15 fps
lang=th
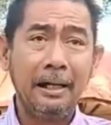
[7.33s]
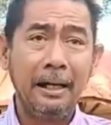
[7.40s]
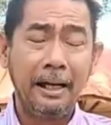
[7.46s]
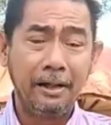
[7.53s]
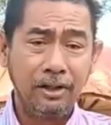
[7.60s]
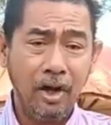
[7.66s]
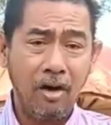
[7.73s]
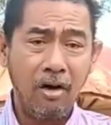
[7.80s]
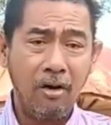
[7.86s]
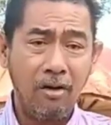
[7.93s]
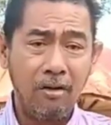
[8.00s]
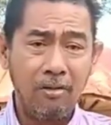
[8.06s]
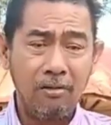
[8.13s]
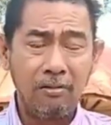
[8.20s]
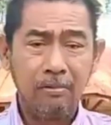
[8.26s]
ในช่อง
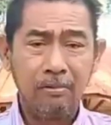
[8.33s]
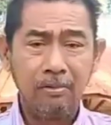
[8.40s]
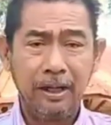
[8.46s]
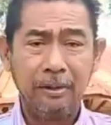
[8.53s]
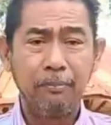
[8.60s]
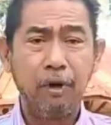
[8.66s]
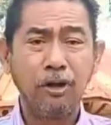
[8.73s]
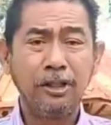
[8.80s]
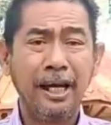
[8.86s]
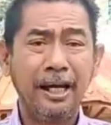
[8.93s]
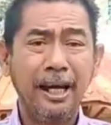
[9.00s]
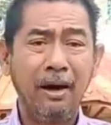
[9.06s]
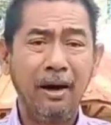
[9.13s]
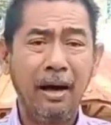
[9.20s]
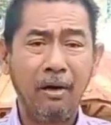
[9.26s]
กิจโพสชา
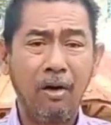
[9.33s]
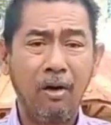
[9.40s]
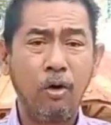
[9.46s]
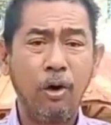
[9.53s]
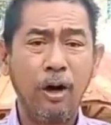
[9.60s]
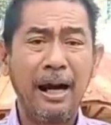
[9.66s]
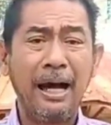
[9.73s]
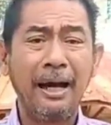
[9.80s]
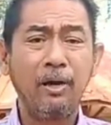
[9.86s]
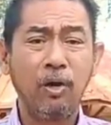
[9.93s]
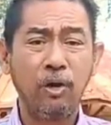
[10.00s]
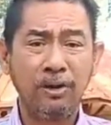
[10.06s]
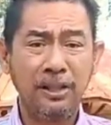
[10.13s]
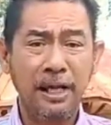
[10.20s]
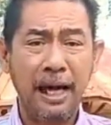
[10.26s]
แนลเราก็กดไลค์ก
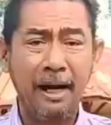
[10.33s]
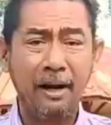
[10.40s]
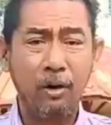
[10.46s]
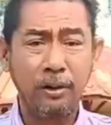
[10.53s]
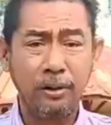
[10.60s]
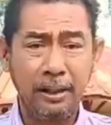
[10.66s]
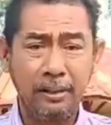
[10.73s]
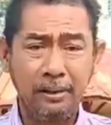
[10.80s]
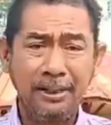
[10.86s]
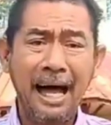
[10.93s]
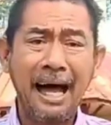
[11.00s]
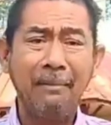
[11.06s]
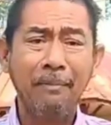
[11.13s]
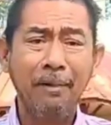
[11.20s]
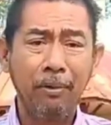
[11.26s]
ดแชร์ กดติด
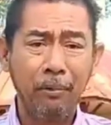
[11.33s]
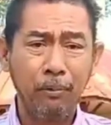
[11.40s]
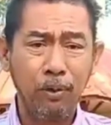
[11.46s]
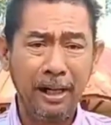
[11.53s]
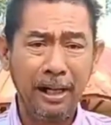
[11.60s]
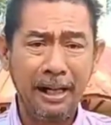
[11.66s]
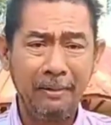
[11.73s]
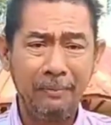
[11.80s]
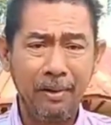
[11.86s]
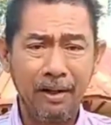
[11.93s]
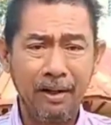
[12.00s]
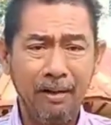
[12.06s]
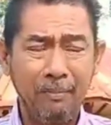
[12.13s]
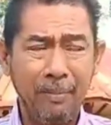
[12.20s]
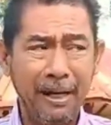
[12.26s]
ตามให้ผมด้วยนะครับ แล้ว
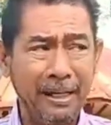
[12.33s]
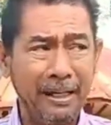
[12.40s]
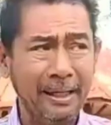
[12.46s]
ก็ไป